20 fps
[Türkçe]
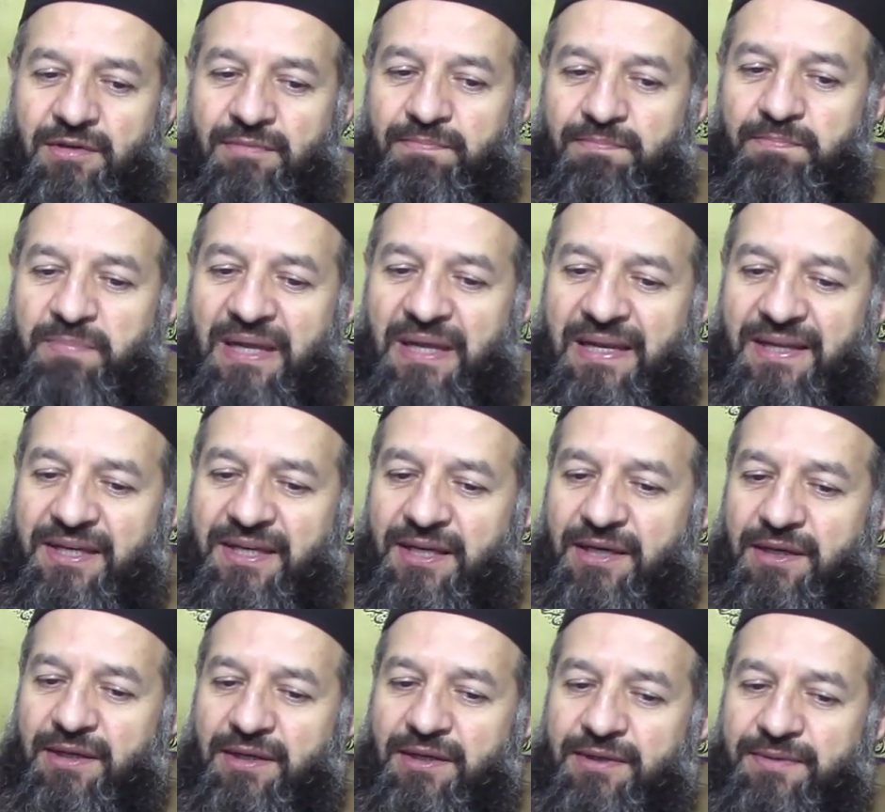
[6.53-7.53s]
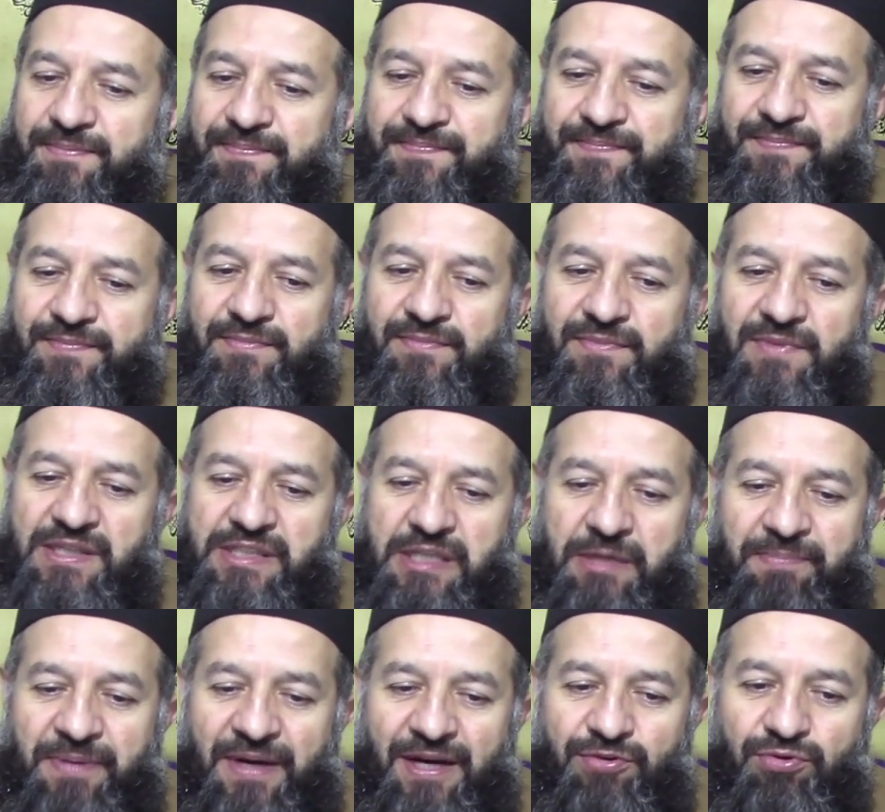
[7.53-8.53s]
Bilgi nasıl
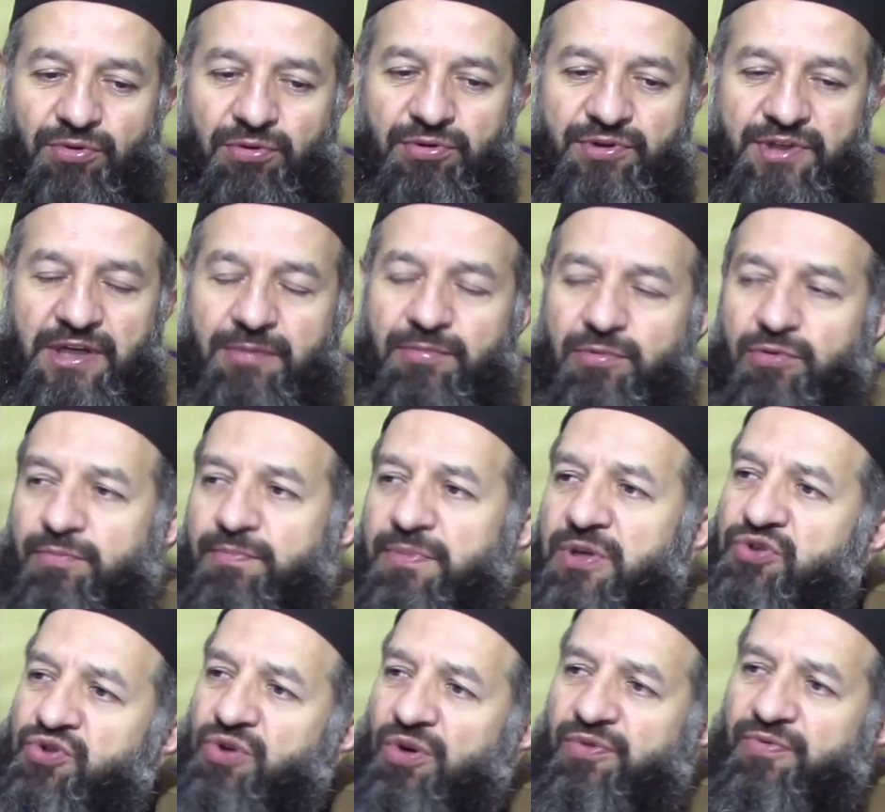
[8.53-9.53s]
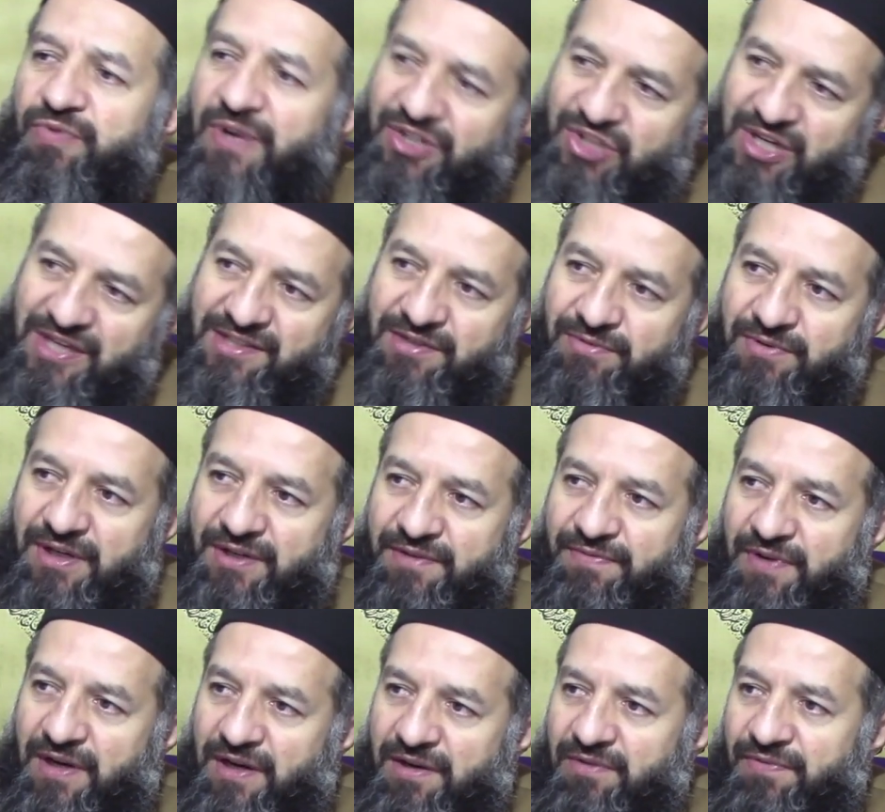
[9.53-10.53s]
perde olur? Tabii bunun birçok veçesi var.
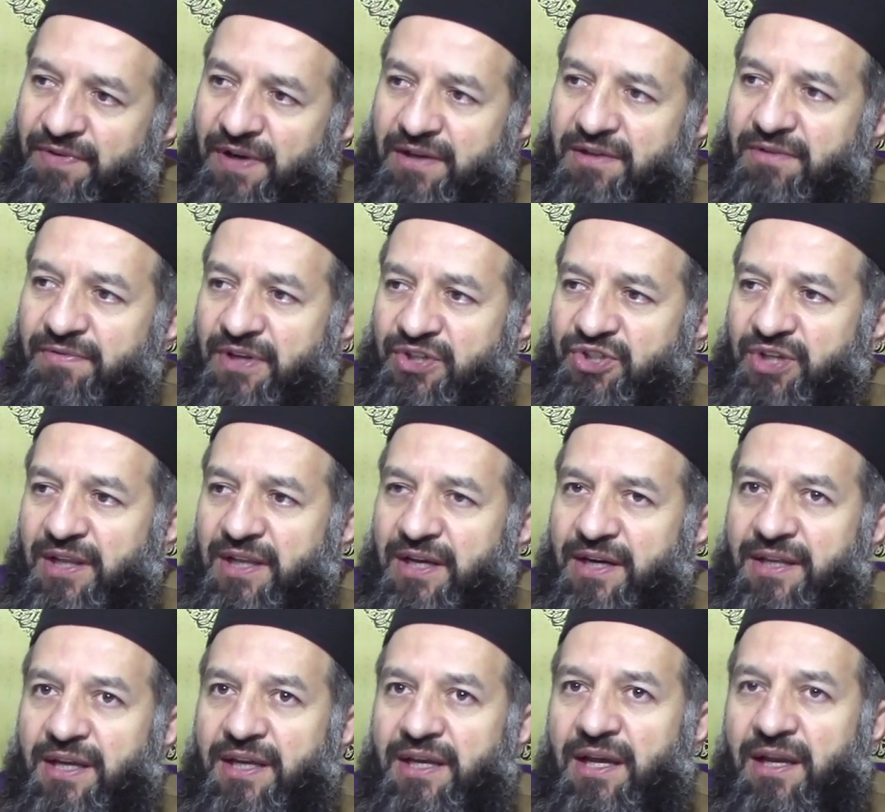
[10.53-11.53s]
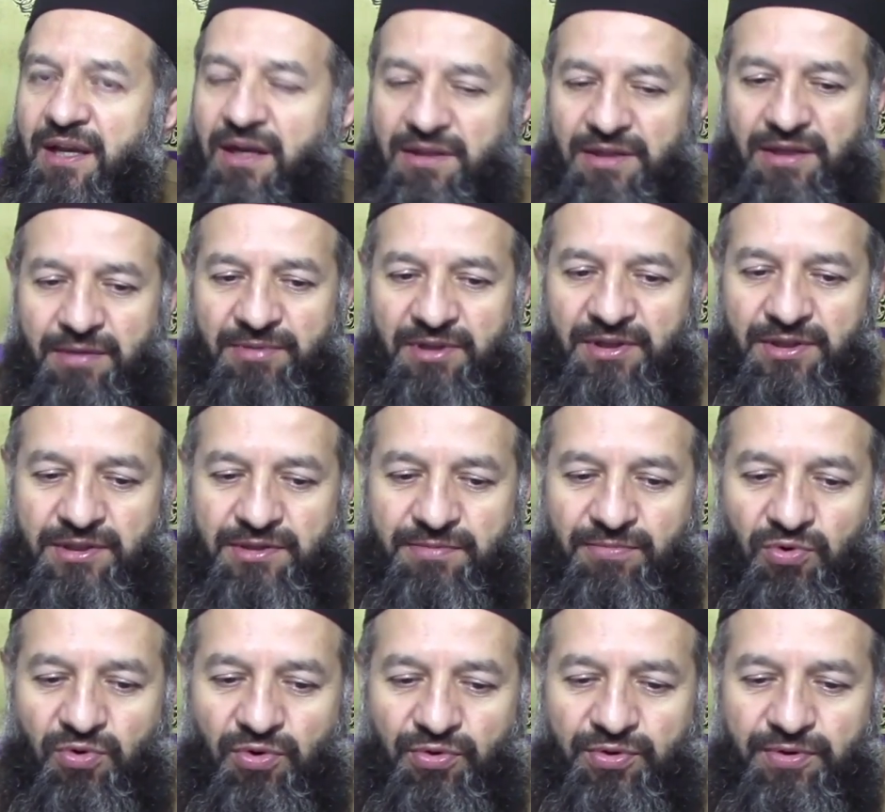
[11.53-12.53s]
Farklı farklı veçelerden ele alınabilir
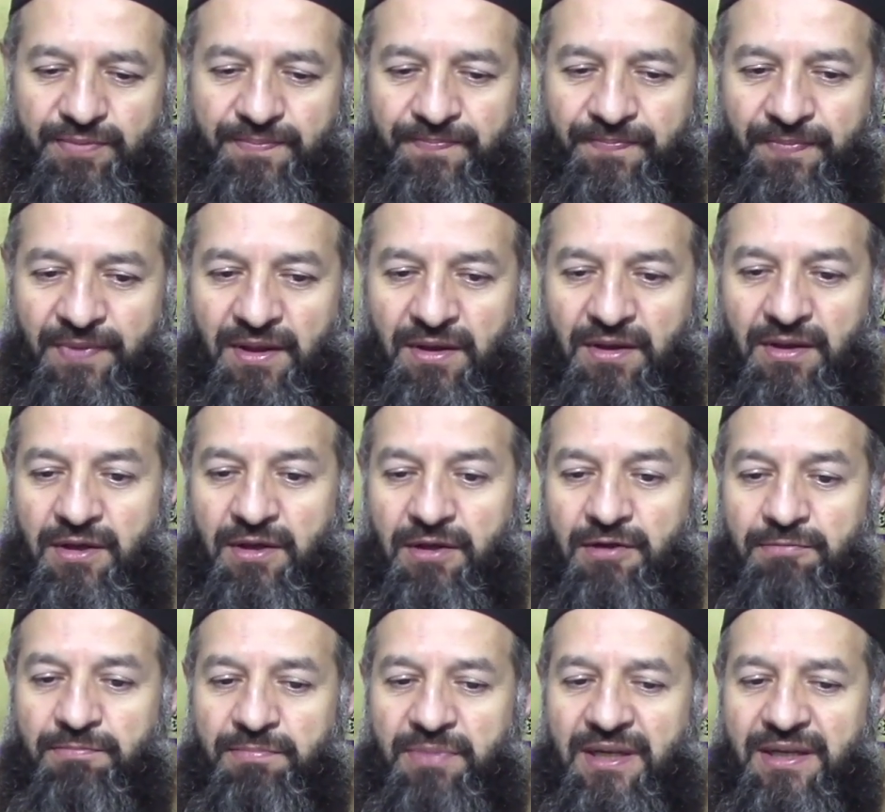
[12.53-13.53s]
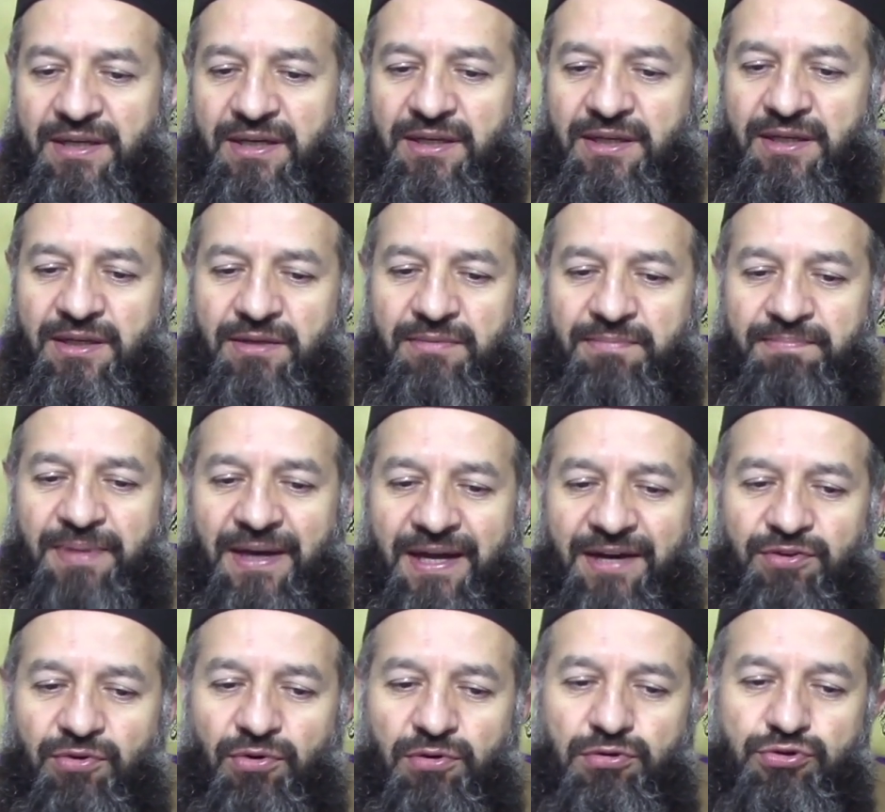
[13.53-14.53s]
bu konu. Bilginin
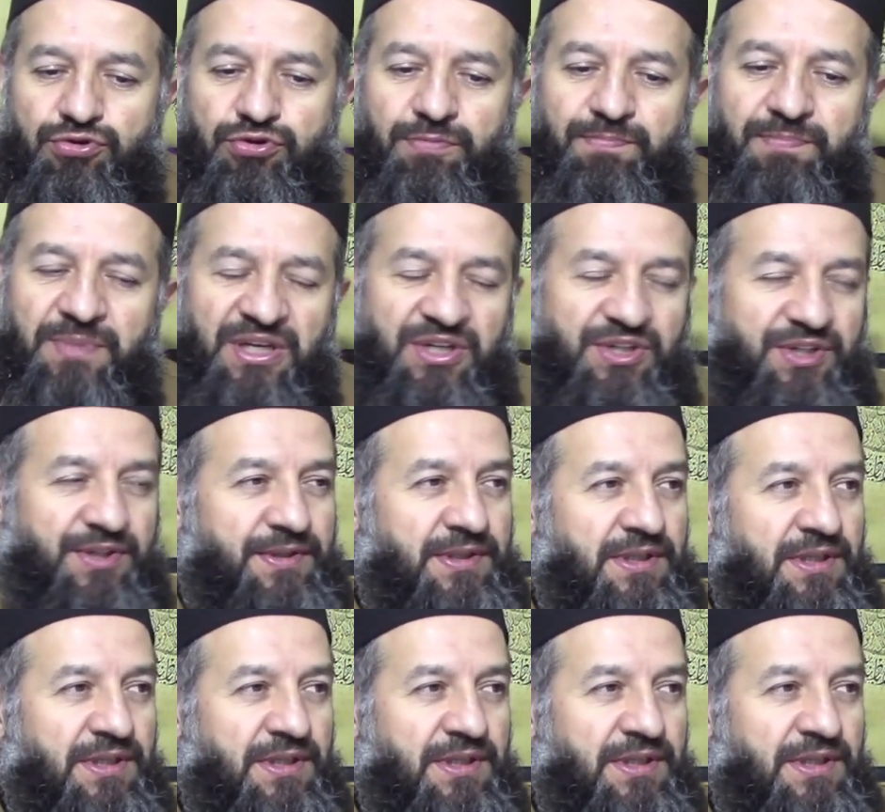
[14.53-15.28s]
perde oluşu bir.